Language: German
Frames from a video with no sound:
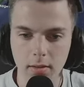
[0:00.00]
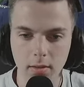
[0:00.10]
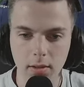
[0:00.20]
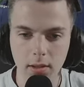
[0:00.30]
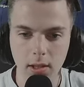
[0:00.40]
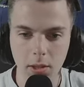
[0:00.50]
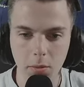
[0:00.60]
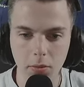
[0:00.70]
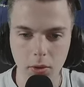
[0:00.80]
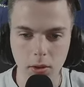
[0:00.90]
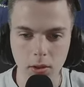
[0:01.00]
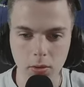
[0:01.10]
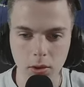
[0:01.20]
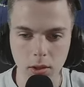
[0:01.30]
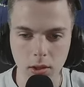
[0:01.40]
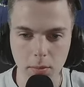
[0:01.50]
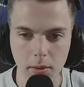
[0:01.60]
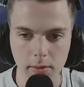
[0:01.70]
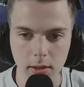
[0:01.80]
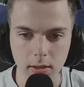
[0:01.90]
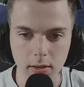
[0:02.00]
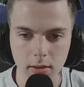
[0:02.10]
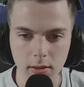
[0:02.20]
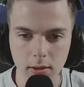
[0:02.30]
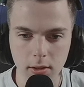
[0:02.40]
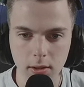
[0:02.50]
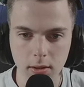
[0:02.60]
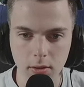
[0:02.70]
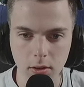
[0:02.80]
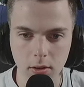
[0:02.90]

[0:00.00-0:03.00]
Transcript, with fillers: Den kann ich befördern. Okay, dann machen wir das. So.